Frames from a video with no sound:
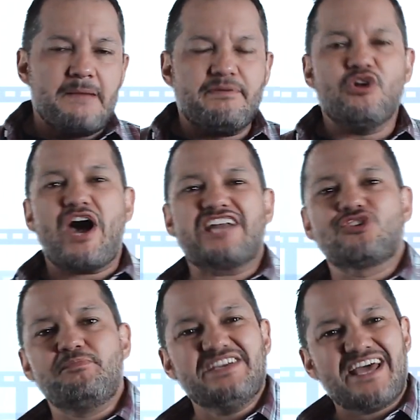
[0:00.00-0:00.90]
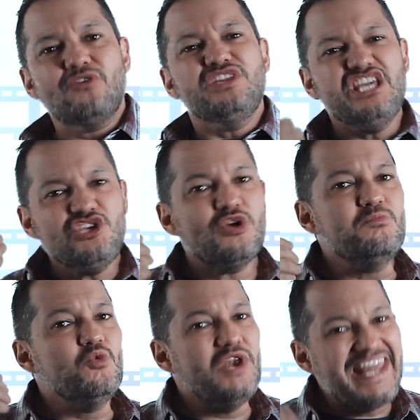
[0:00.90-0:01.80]
Pero atropellar a un niño
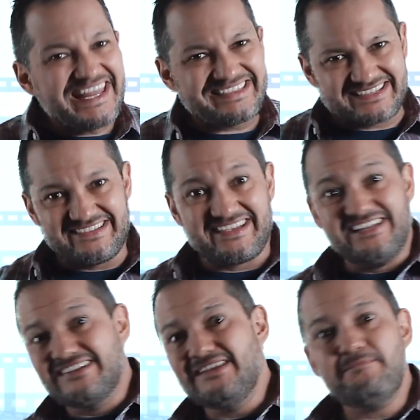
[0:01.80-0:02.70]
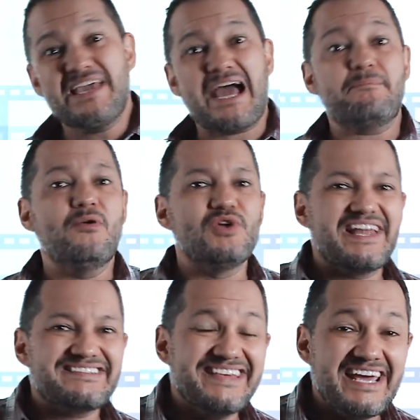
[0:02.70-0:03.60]
en muletas y salir del pick-up a
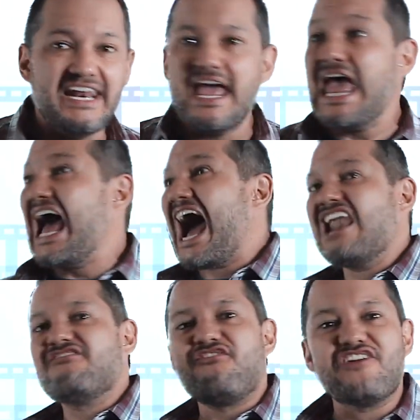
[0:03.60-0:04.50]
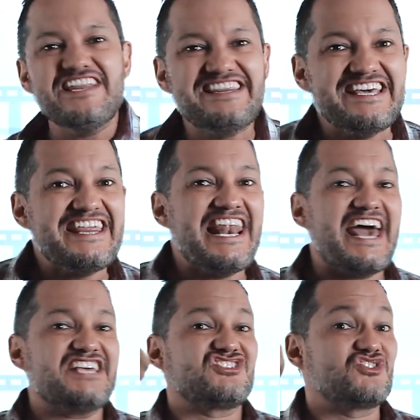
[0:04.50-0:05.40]
burlarse de él al frente de
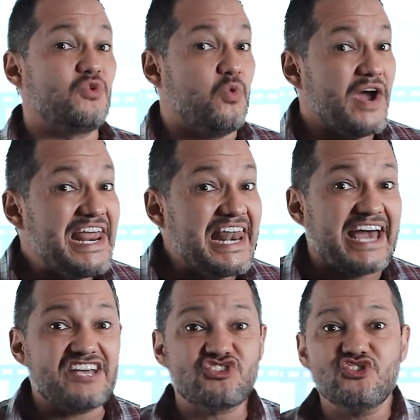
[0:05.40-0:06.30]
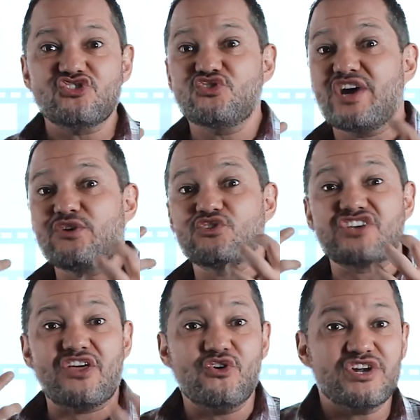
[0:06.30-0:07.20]
la escuela. Estos no son
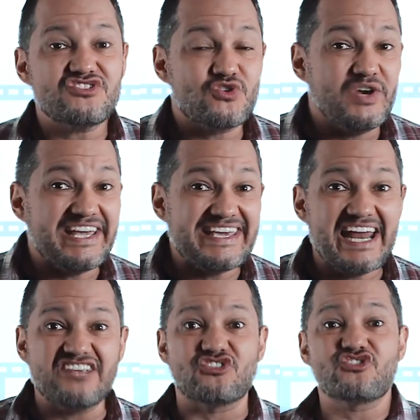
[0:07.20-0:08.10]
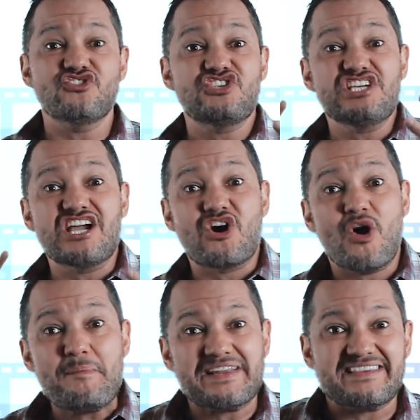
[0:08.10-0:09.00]
acosadores colegiales, estos son
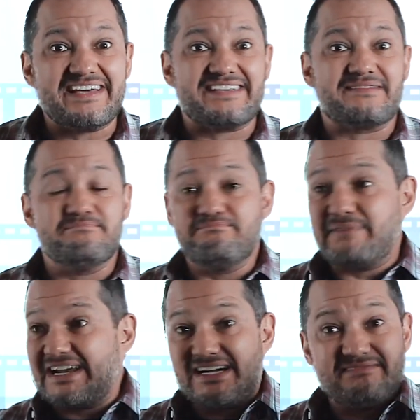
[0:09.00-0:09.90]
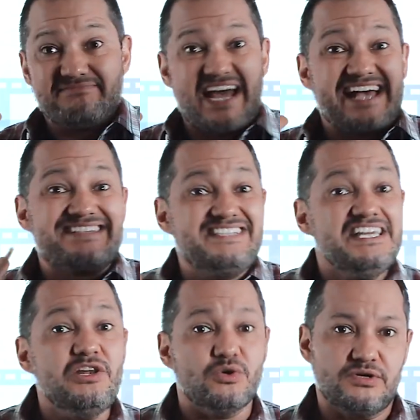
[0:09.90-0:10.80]
psicópatas para
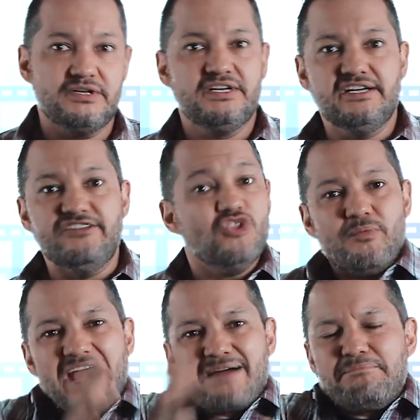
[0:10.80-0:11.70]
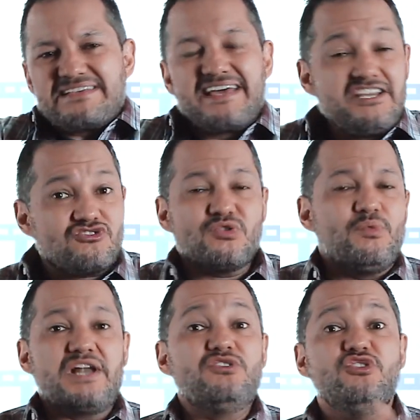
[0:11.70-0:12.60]
asilo. No me hagan pasar esto
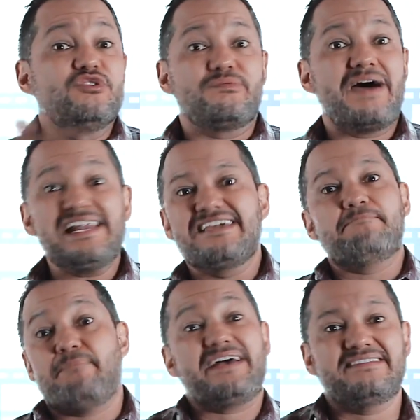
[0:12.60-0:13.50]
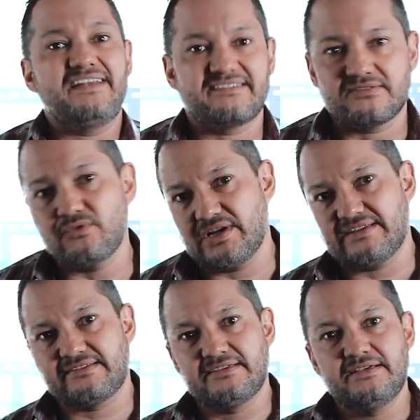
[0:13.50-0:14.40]
como algo normal que pase en las
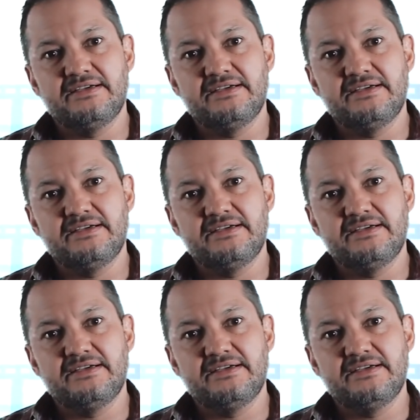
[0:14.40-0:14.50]
escuelas.